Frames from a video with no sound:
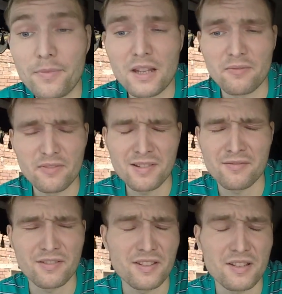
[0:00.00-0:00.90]
Там
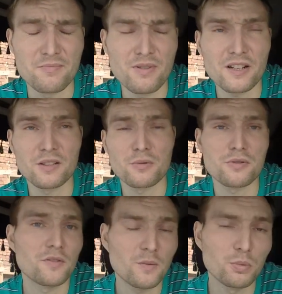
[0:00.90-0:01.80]
В, В здесь Б,
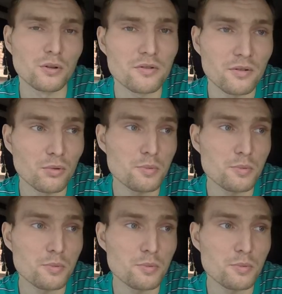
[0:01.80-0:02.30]
короче, запутался.